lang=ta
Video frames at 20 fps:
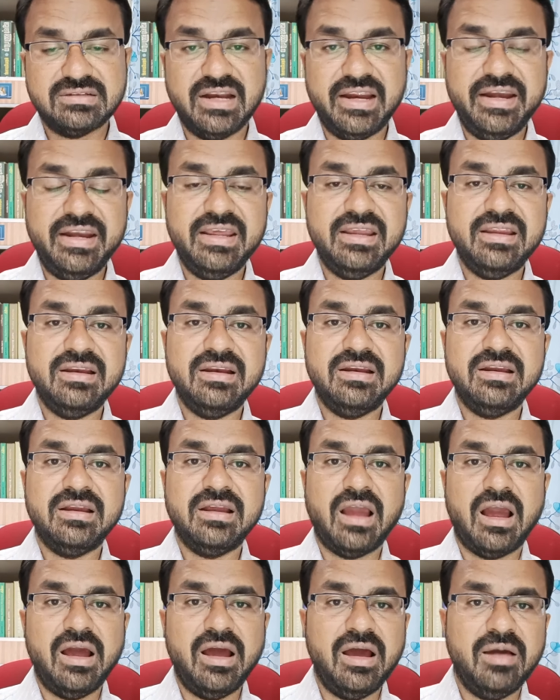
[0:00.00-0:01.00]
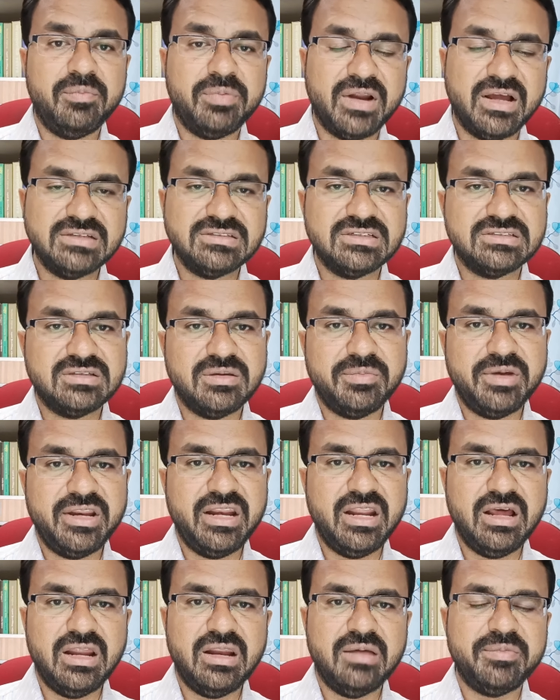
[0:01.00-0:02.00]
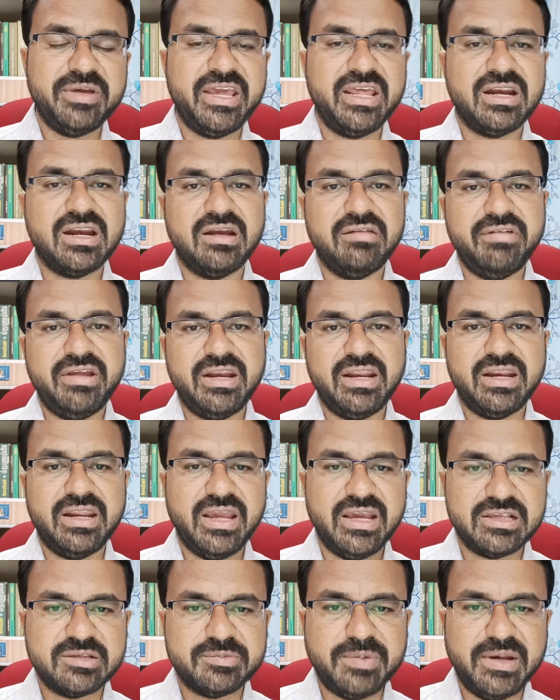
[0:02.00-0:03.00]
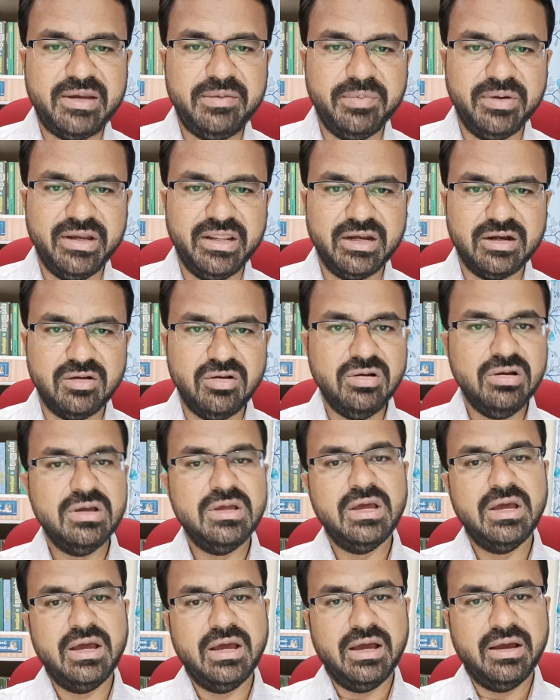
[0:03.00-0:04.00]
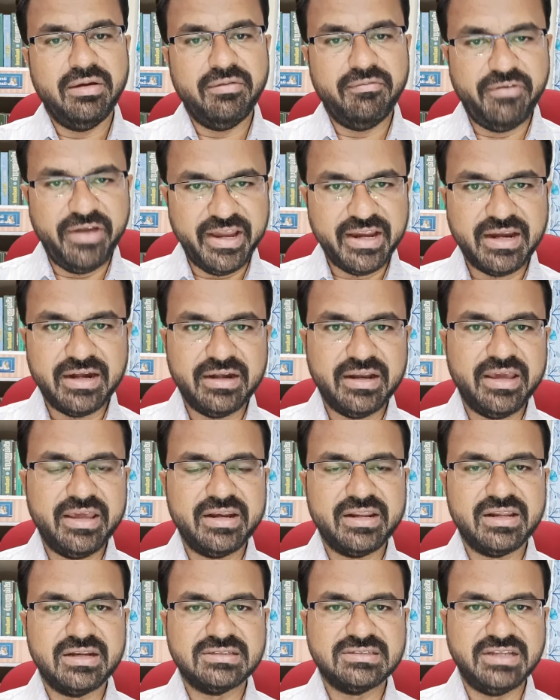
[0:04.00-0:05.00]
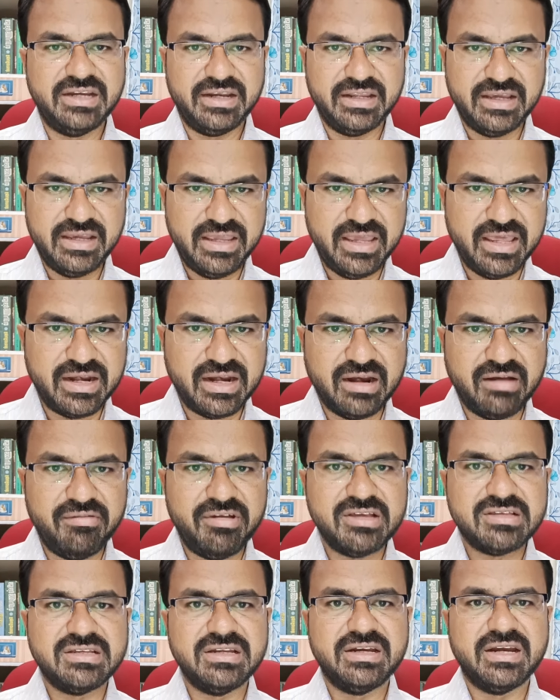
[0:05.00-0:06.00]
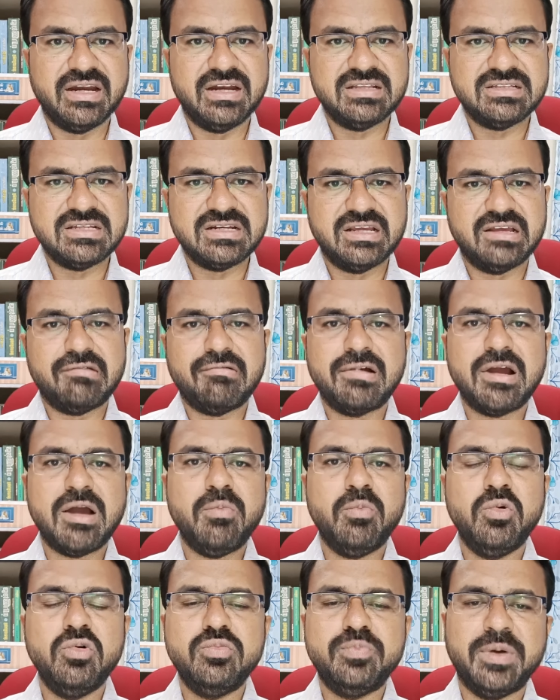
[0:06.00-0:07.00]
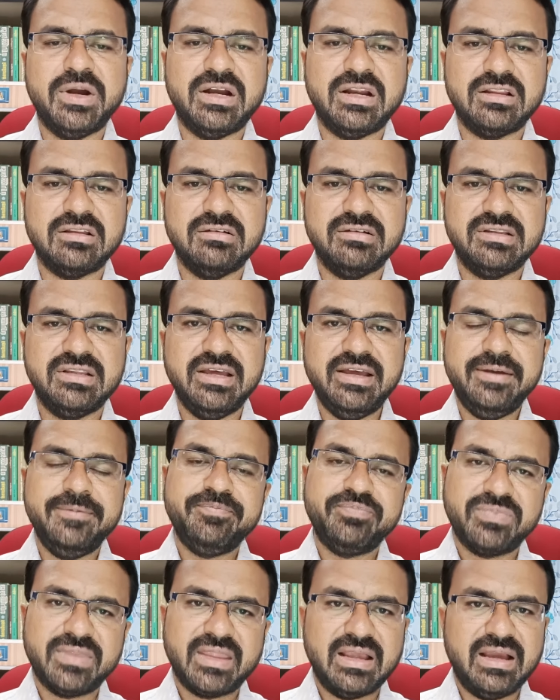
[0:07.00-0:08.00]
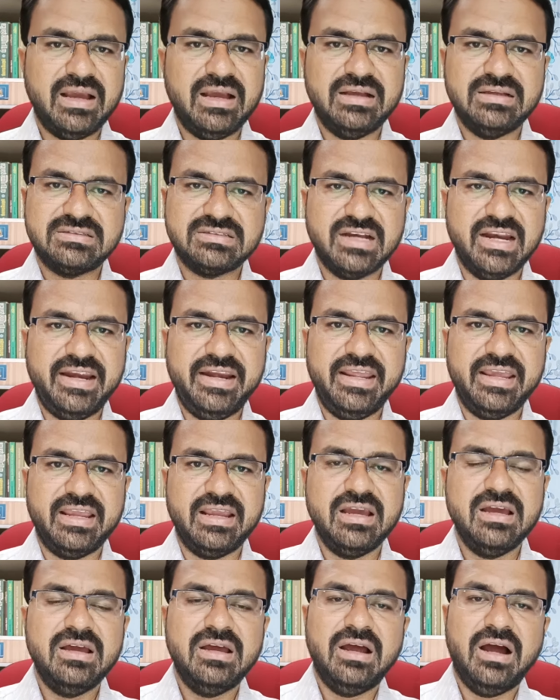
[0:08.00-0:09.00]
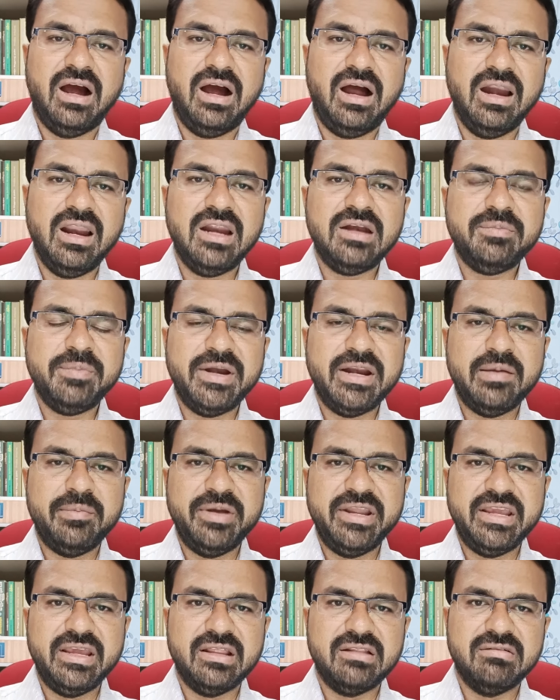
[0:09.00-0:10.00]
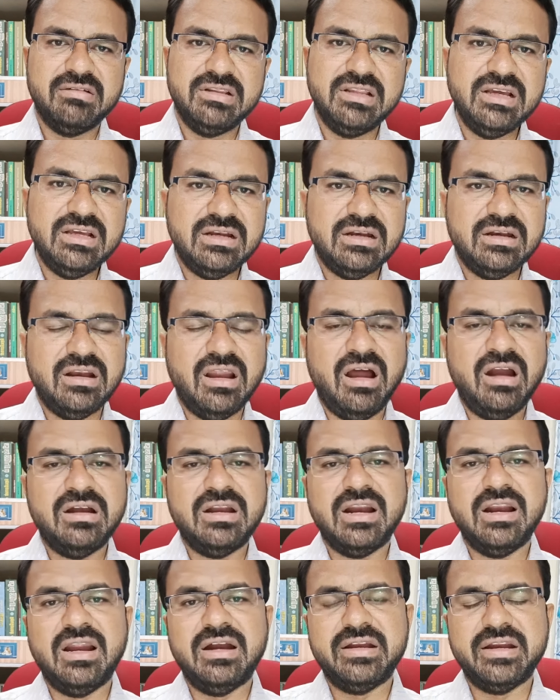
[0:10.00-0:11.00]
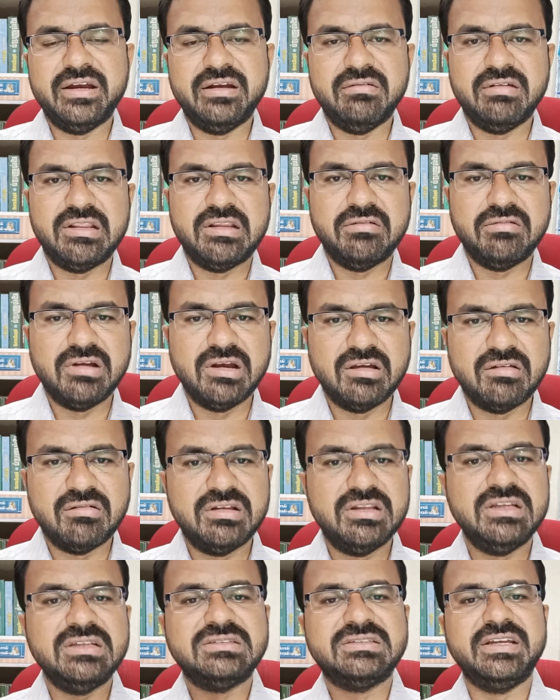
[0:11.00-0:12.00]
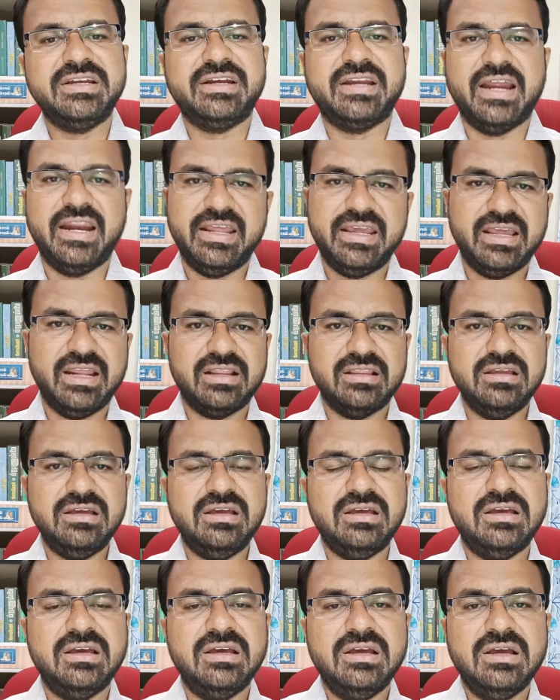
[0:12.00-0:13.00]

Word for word: ஸ்லைடிங் ப்ராசஸ் அப்படின்னா நம்ம ஏற்கனவே நிறைய எக்ஸ்பிளைன் பண்ணியிருக்கோம் வேக்கண்ட் ஆகிருக்கிற சீட்டுக்கு ஏற்கனவே சீட் கிடச்சிருக்கிறவங்க மூவ் பண்ணுறது வந்து ஸ்லைடிங் அலாட்மெண்ட் அப்படிங்கிறது வந்து நாட் அலாட்டட்னு வந்தவங்களுக்கு வந்து சீட் கிடைக்கிறது